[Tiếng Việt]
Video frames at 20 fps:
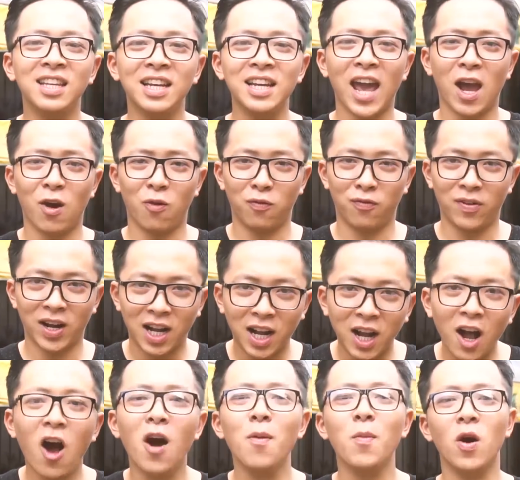như thế nào và
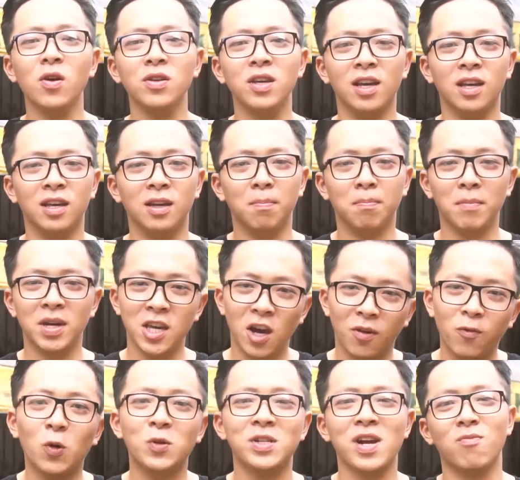có món gì? Bây
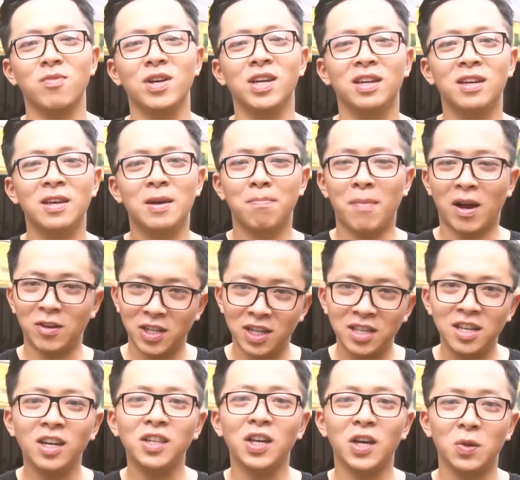giờ vô trong đi, Bảo sẽ
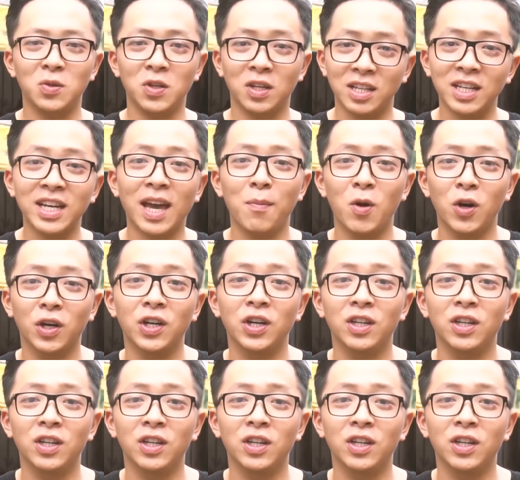giới thiệu cho tất cả mọi